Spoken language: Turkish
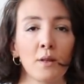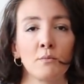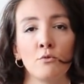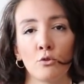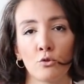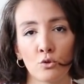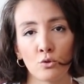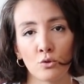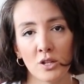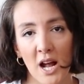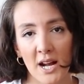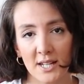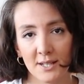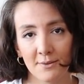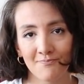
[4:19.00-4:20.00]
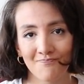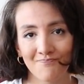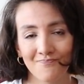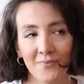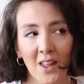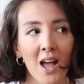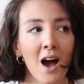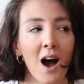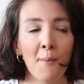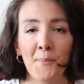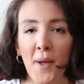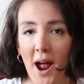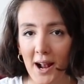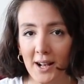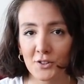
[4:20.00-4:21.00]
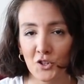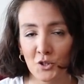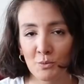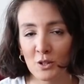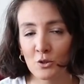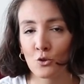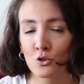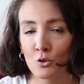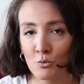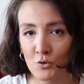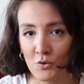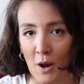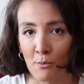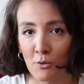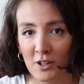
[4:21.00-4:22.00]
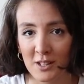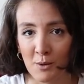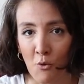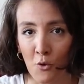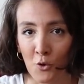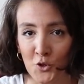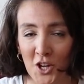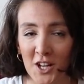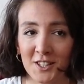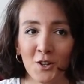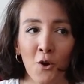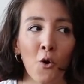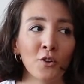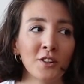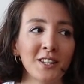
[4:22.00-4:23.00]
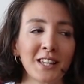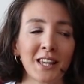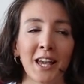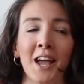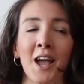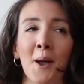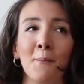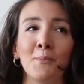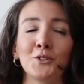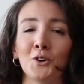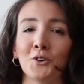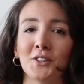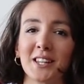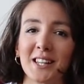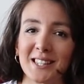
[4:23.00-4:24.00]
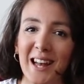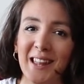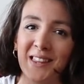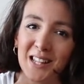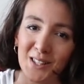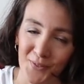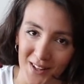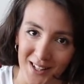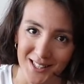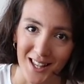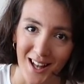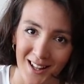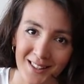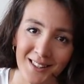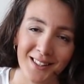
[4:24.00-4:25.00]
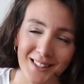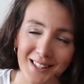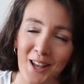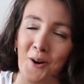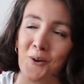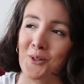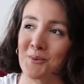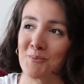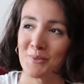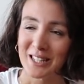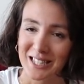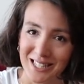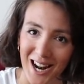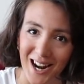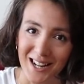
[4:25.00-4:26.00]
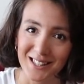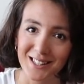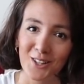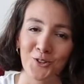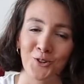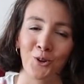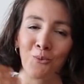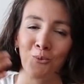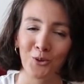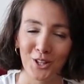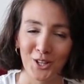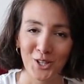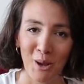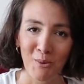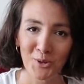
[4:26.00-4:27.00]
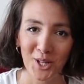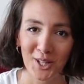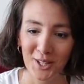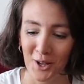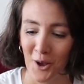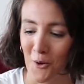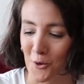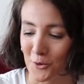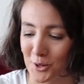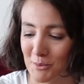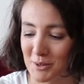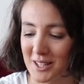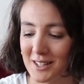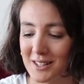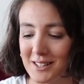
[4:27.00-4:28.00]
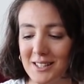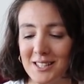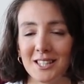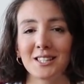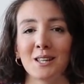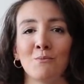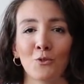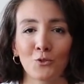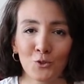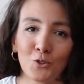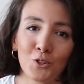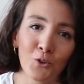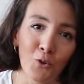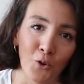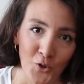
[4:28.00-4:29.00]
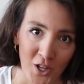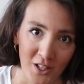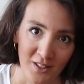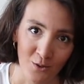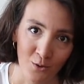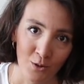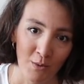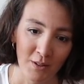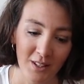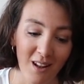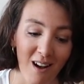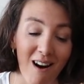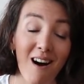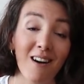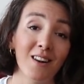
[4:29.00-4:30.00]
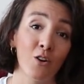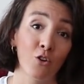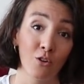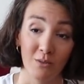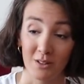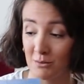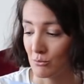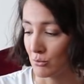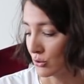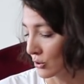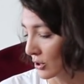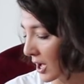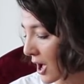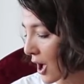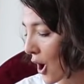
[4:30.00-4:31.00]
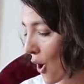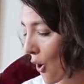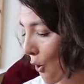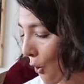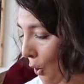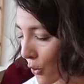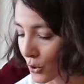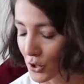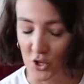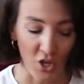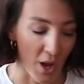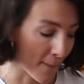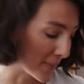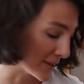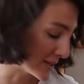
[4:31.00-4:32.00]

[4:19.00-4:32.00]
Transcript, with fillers: mülksüzler bir arkadaşımla sözümüz var bu kitabı okuyacağız diye. O dedi ki biz ona dedik ki sen Netflix al diye ona ısrar ettik çünkü muhteşem bir şey dedik. O da bize dedi ki size mülksüzleri okuyacaksınız o zaman dedi. Hala okumadım bunu da okuyacağım